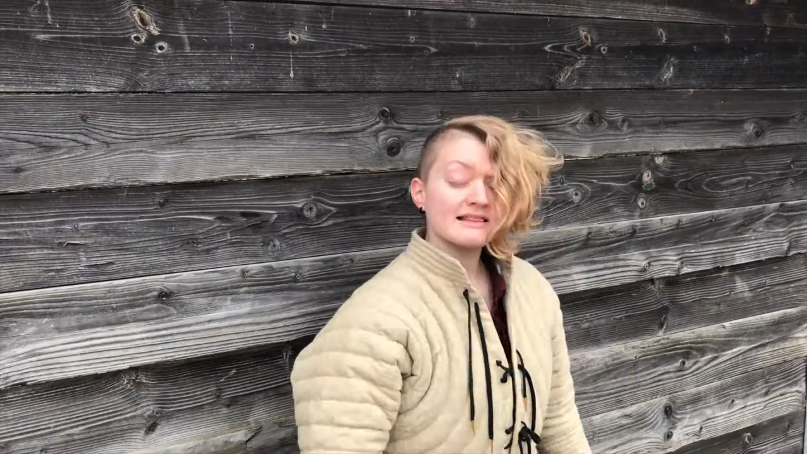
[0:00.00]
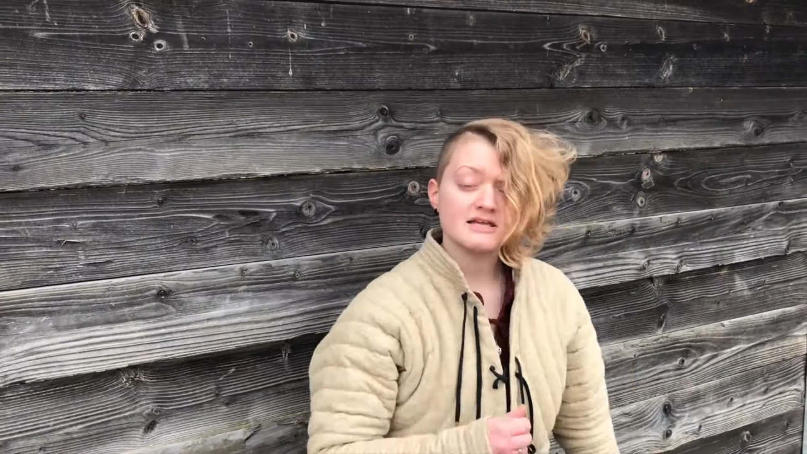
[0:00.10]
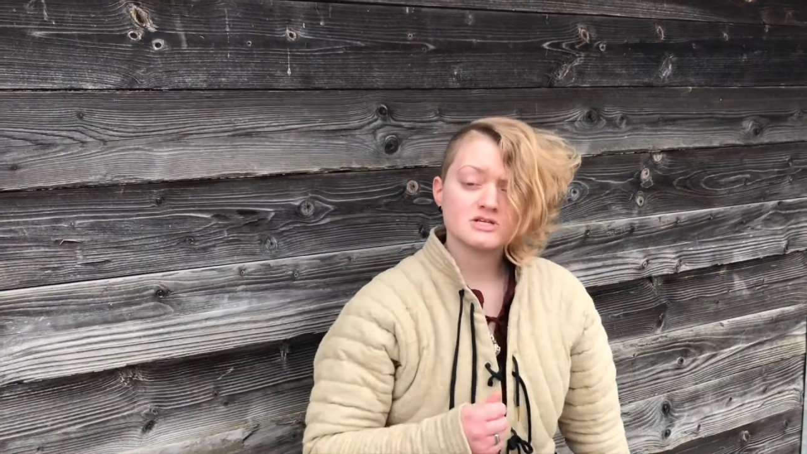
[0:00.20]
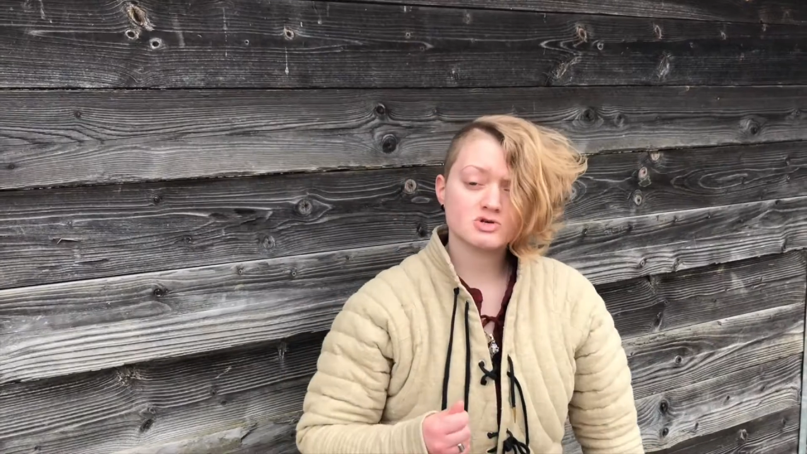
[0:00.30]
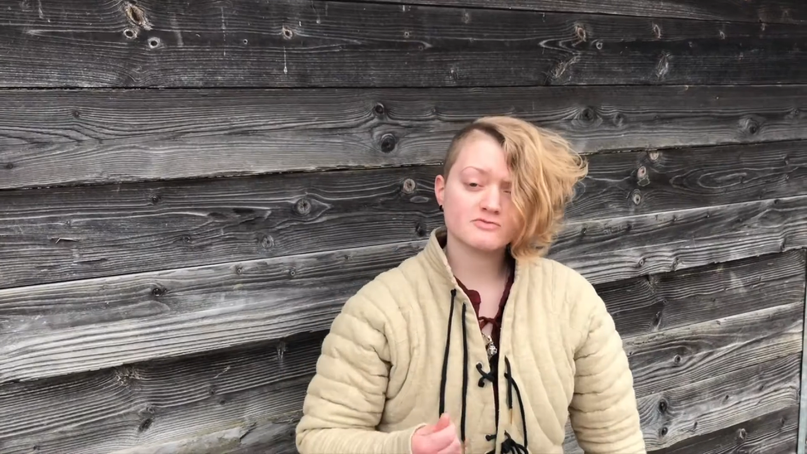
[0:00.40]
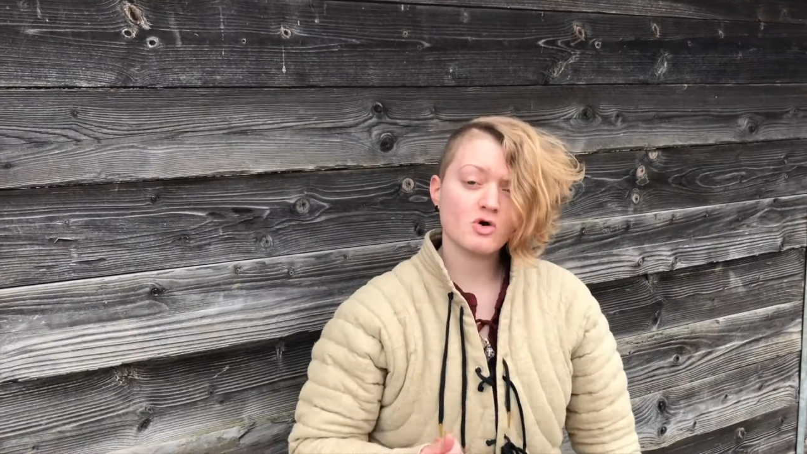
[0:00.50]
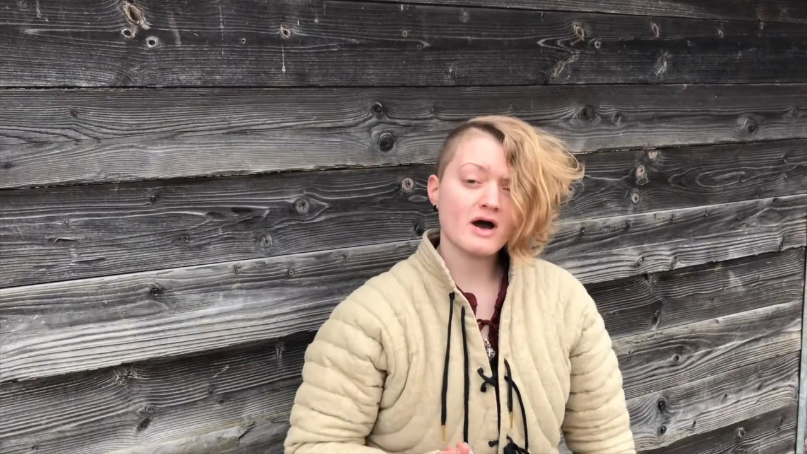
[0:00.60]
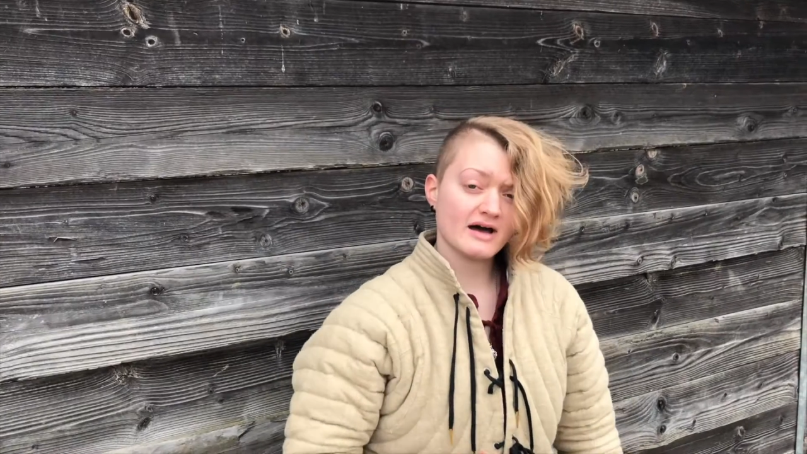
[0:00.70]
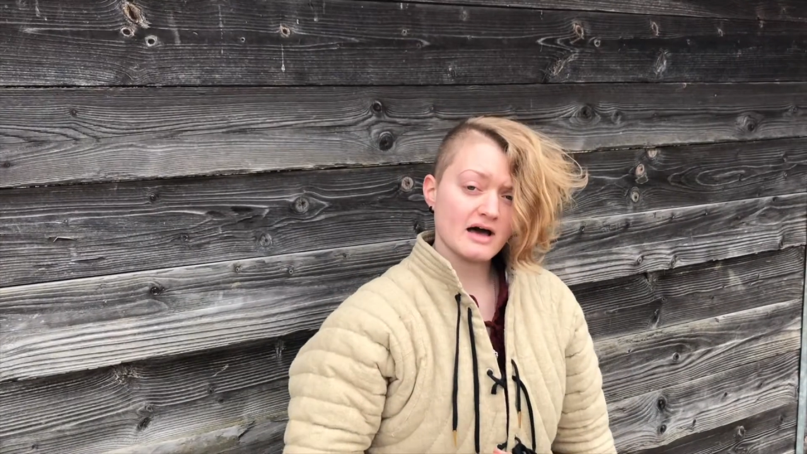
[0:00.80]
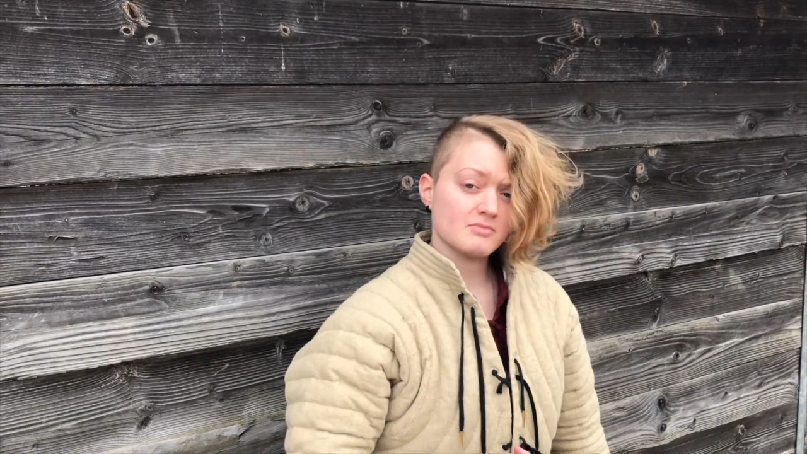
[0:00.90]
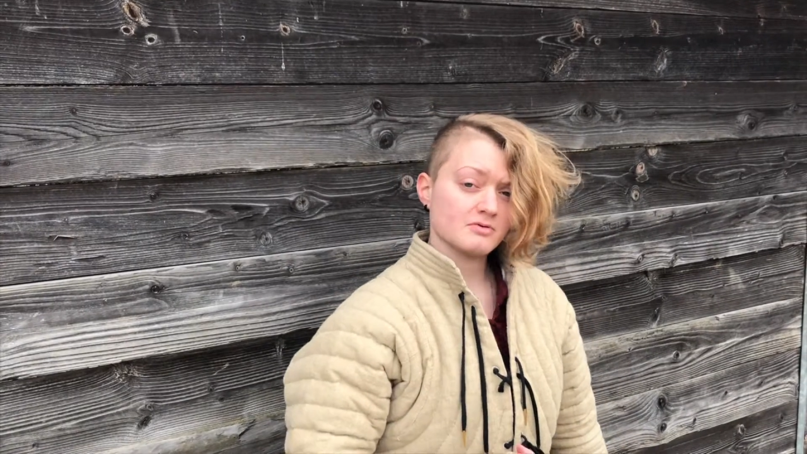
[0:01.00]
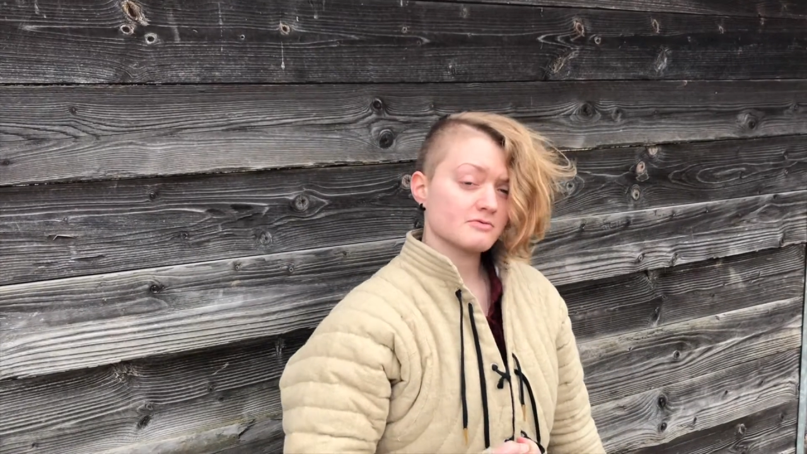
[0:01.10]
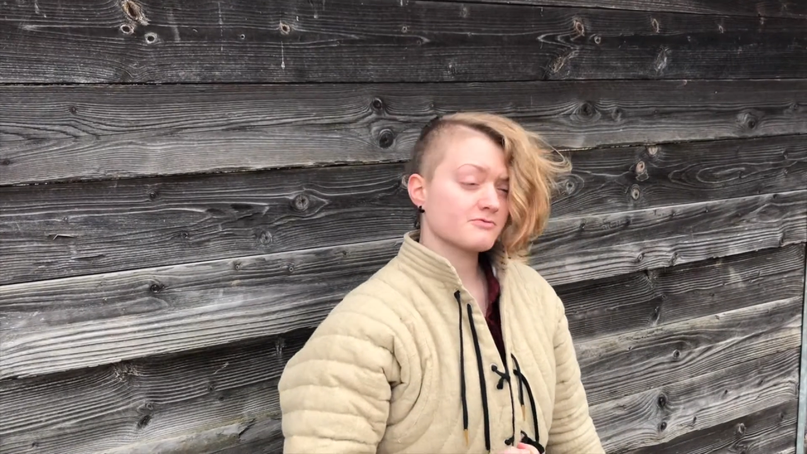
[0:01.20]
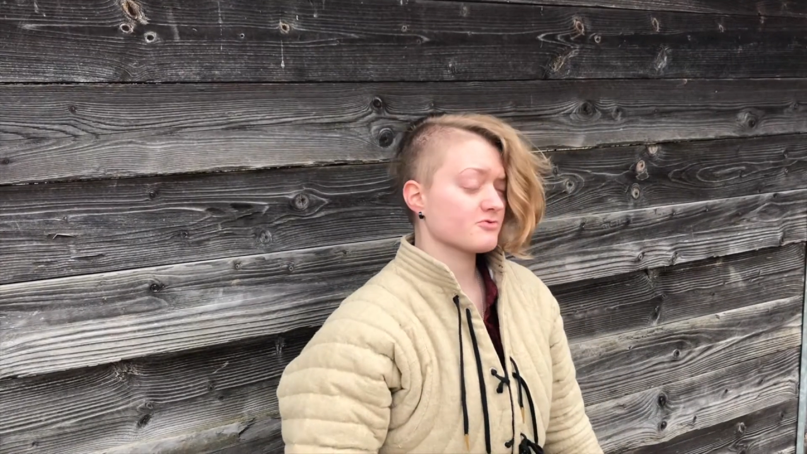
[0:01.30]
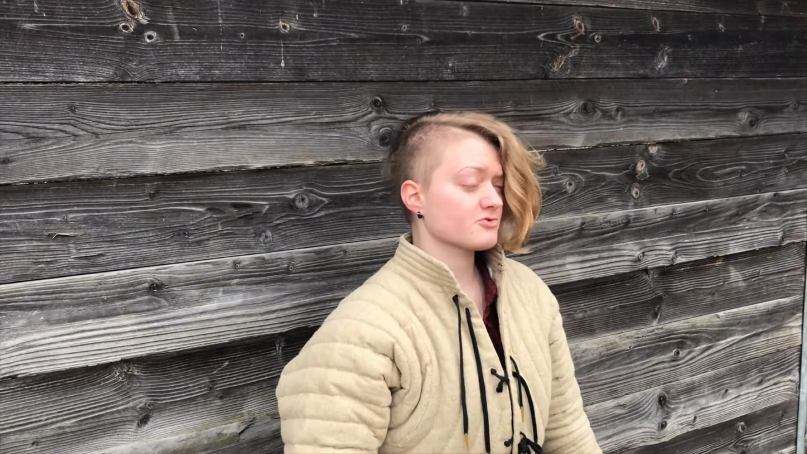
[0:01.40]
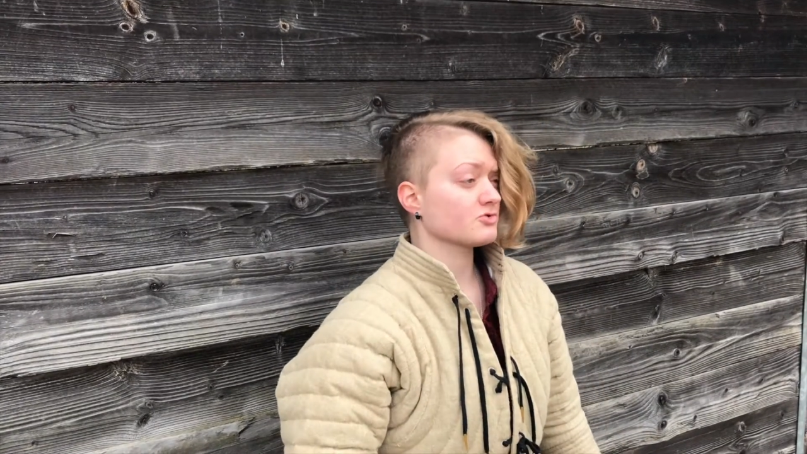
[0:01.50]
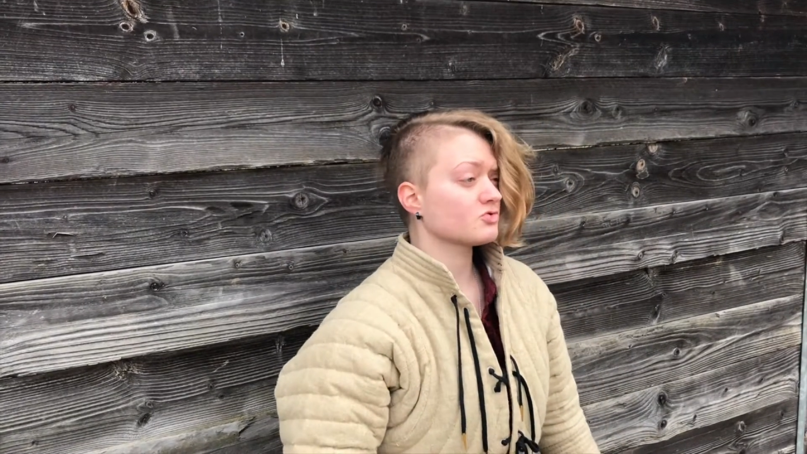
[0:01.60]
Les chevaux arabes faisant